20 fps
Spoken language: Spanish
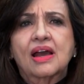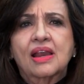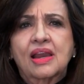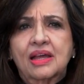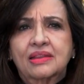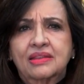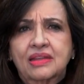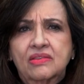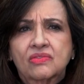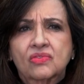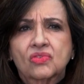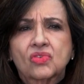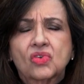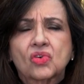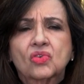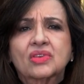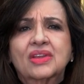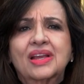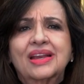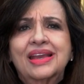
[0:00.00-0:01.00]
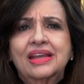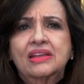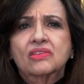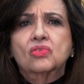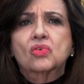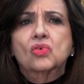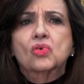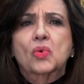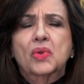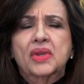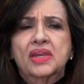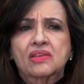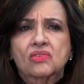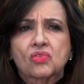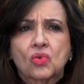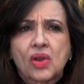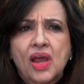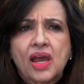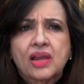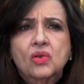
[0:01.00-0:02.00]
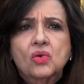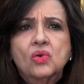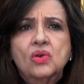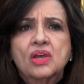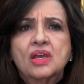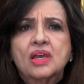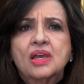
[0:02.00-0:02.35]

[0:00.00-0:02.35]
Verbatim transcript: a la atención del éxodo venezolano